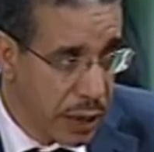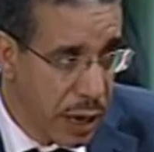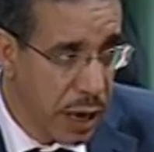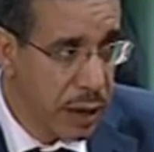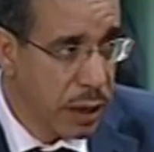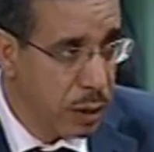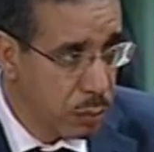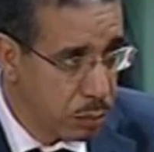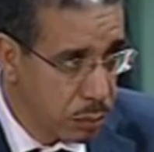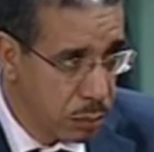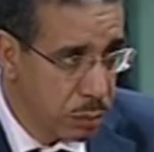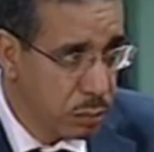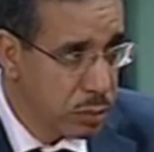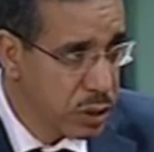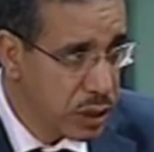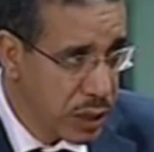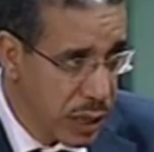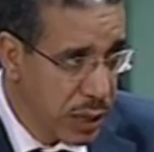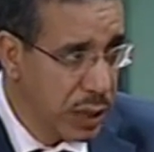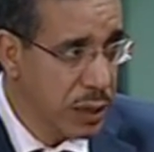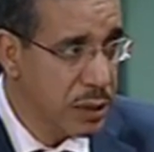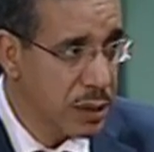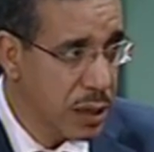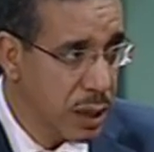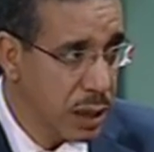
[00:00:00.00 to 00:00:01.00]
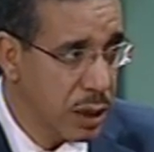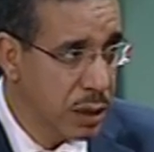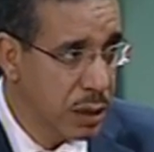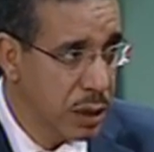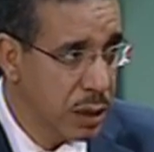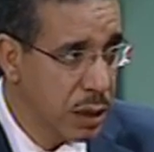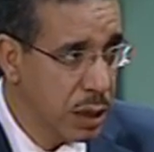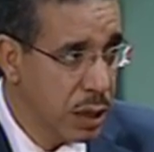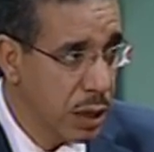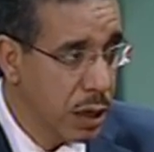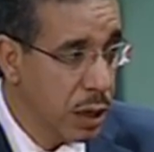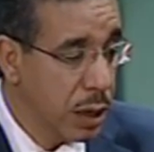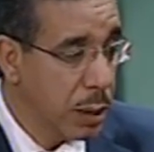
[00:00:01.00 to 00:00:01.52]
انا كنعتقد
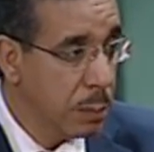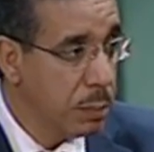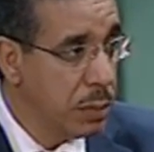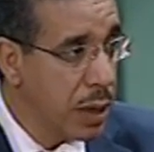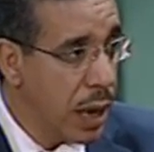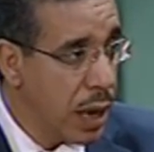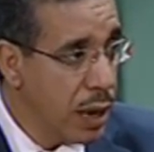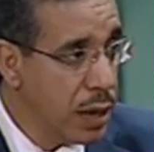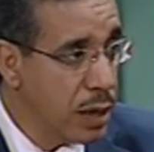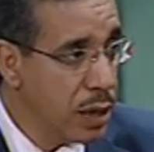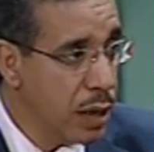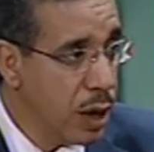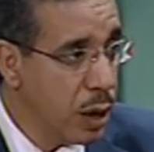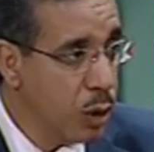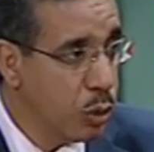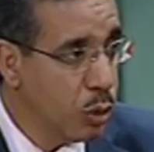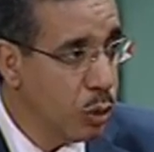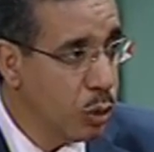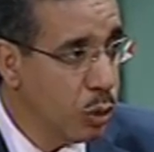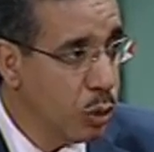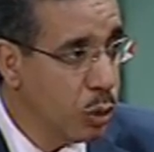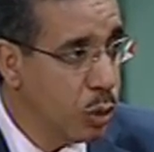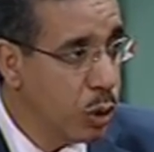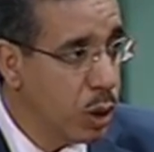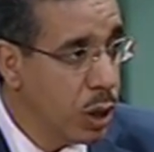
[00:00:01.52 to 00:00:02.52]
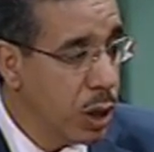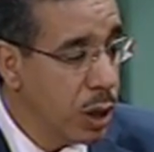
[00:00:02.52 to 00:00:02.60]
بانه